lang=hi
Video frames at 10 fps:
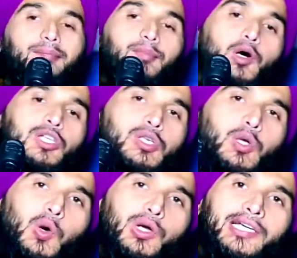बहुत
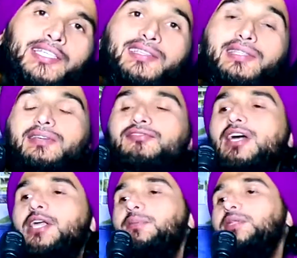से लोग
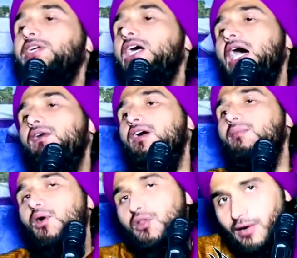इफ्तारी में दिखावा
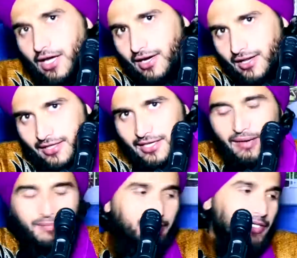बहुत बड़ा करते हैं
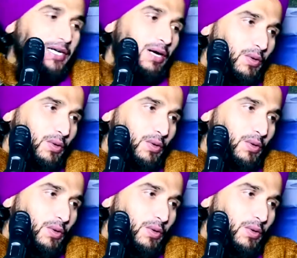आपने देखा